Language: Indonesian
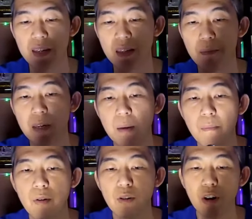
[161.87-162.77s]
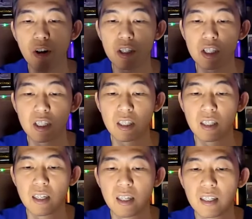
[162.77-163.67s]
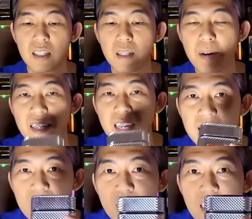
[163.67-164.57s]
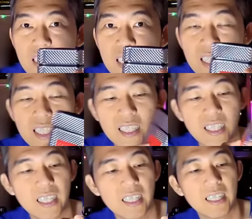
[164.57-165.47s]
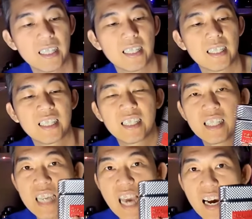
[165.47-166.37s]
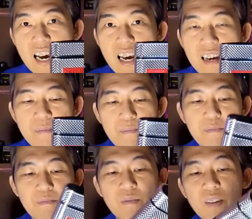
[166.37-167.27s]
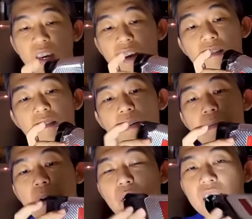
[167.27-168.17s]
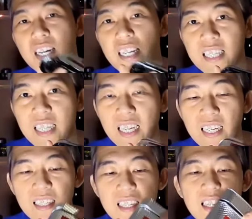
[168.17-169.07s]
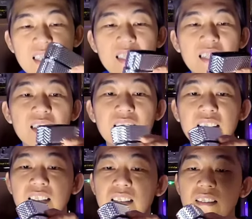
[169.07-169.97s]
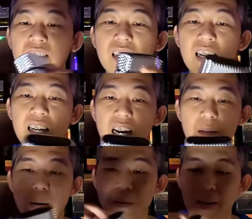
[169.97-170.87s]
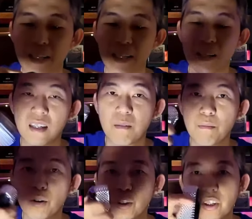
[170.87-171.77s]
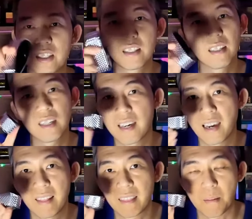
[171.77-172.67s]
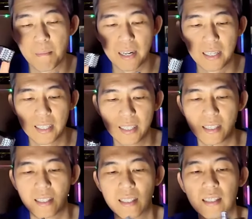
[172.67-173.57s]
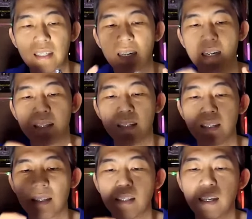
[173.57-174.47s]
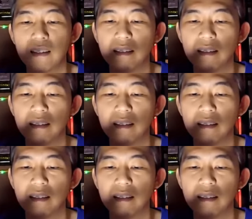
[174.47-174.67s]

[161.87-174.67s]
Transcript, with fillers: sampingnya polos, depannya ada tulisan uh, Siaka, oke, okay? bawahnya ada stikernya dan udah nggak ada apa-apa lagi. Botolnya sendiri enteng banget ya dan